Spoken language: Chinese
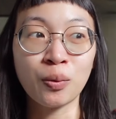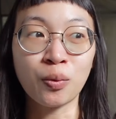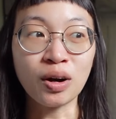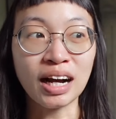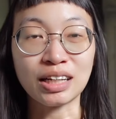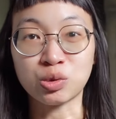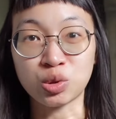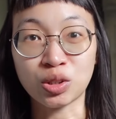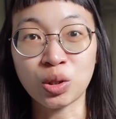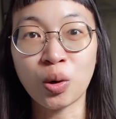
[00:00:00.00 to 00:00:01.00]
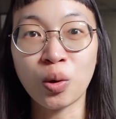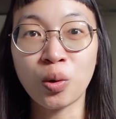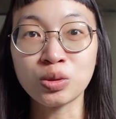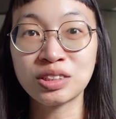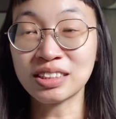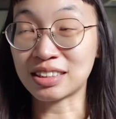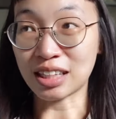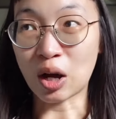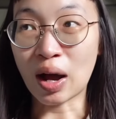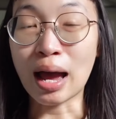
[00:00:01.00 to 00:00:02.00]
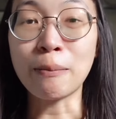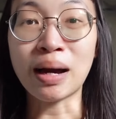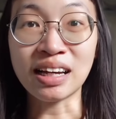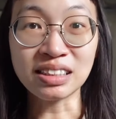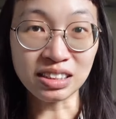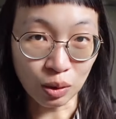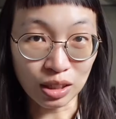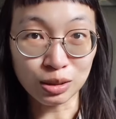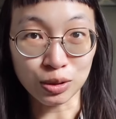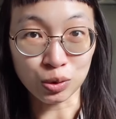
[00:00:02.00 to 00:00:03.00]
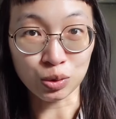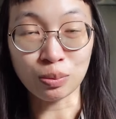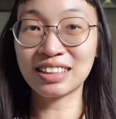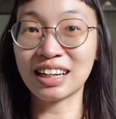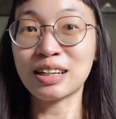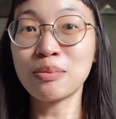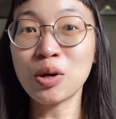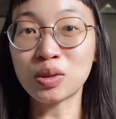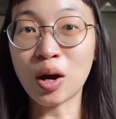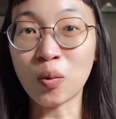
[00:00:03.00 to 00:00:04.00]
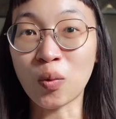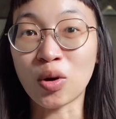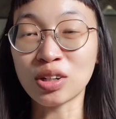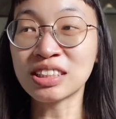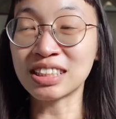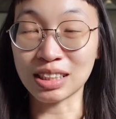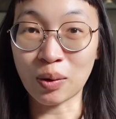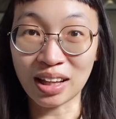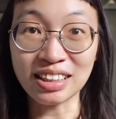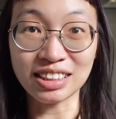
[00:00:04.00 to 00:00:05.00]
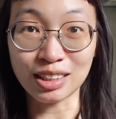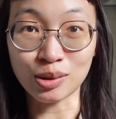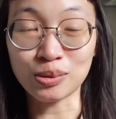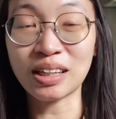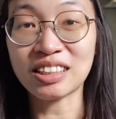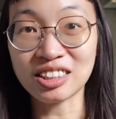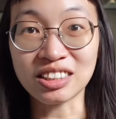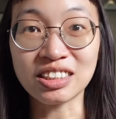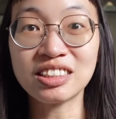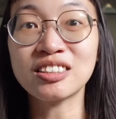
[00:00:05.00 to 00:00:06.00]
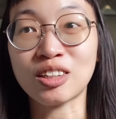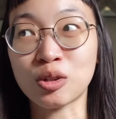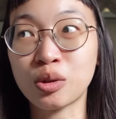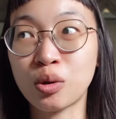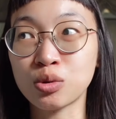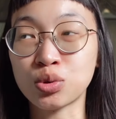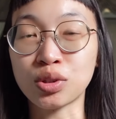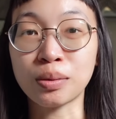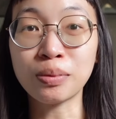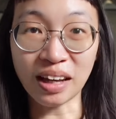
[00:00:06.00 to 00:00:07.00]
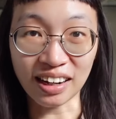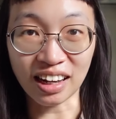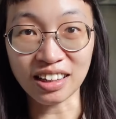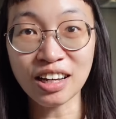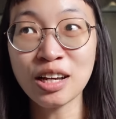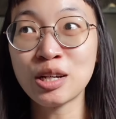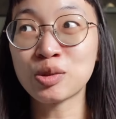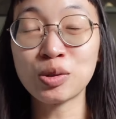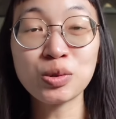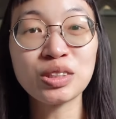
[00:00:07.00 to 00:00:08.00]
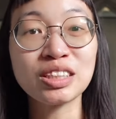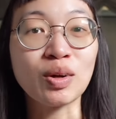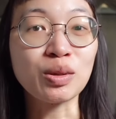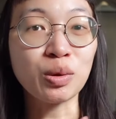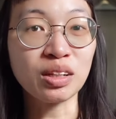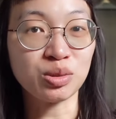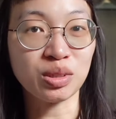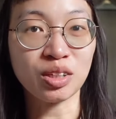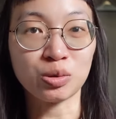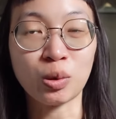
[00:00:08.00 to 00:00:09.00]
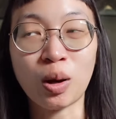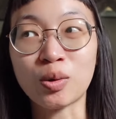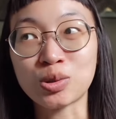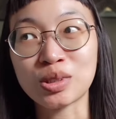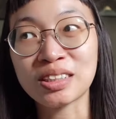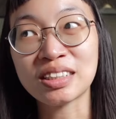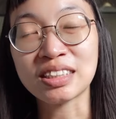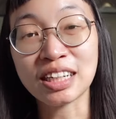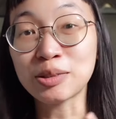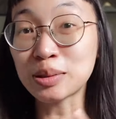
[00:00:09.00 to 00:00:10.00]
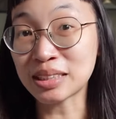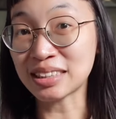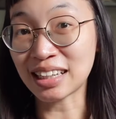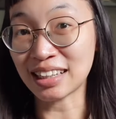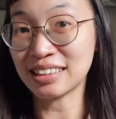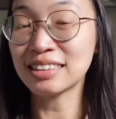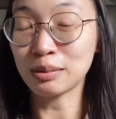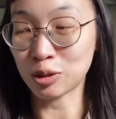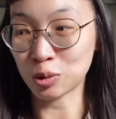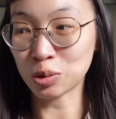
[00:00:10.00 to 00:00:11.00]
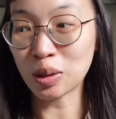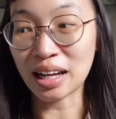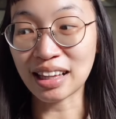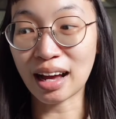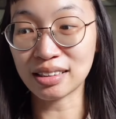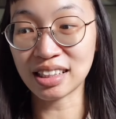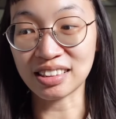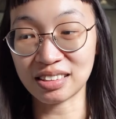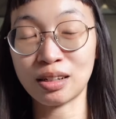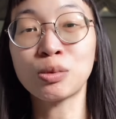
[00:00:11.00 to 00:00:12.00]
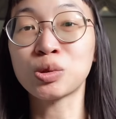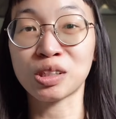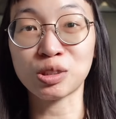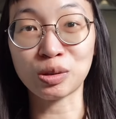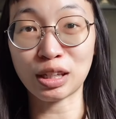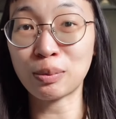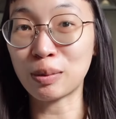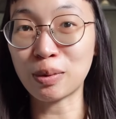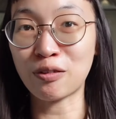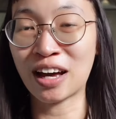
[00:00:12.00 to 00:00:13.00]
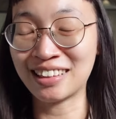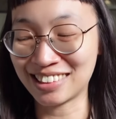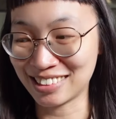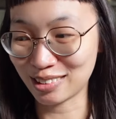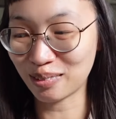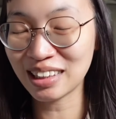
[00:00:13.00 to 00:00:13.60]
我感觉都至少还蛮喜欢这本书的，可能没有到我喜欢的程度，但是至少都觉得不难看。所以如果你喜欢推理悬疑小说的话，我觉得可以去试试看这本书。虽然它这个系列目前只有第一本被翻译成中文。